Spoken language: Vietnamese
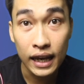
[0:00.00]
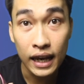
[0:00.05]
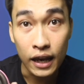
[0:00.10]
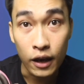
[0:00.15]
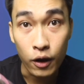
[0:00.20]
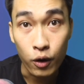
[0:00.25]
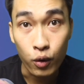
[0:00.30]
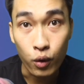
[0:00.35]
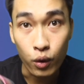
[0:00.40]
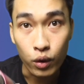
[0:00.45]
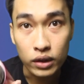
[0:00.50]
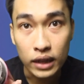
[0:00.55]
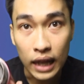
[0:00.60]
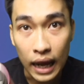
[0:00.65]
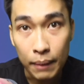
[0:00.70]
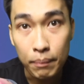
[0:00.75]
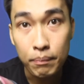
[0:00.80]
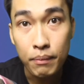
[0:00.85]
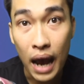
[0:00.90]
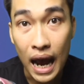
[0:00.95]
hiệu của
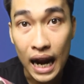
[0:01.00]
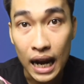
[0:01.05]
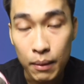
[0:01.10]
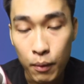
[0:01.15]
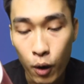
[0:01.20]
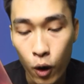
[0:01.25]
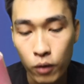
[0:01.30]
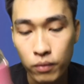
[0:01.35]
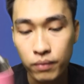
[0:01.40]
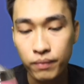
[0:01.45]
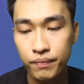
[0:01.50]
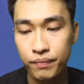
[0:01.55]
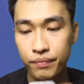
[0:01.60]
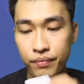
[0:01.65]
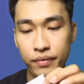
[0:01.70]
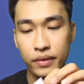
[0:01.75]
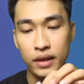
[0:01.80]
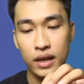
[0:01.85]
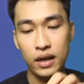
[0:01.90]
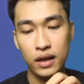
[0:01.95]
thép 304.
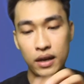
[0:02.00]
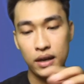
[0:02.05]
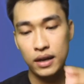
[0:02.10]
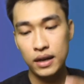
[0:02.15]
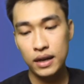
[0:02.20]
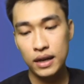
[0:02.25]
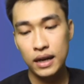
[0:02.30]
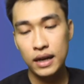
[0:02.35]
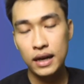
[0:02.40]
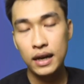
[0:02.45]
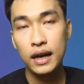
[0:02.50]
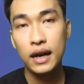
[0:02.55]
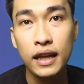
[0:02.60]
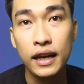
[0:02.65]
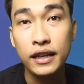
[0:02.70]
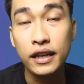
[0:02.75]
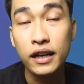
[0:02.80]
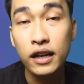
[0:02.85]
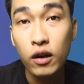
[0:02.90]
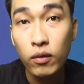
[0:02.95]

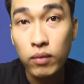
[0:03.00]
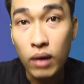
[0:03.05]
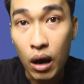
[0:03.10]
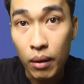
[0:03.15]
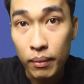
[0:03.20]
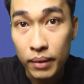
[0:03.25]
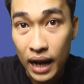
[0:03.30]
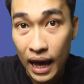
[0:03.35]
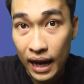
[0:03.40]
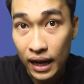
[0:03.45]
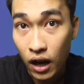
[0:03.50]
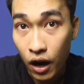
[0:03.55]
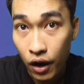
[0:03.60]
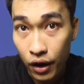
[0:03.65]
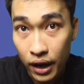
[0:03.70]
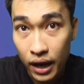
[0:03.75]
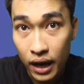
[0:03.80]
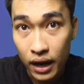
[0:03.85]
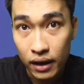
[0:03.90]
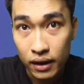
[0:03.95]
Thì như lúc đầu mình đã
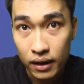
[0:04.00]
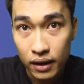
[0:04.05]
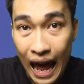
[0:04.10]
nói á,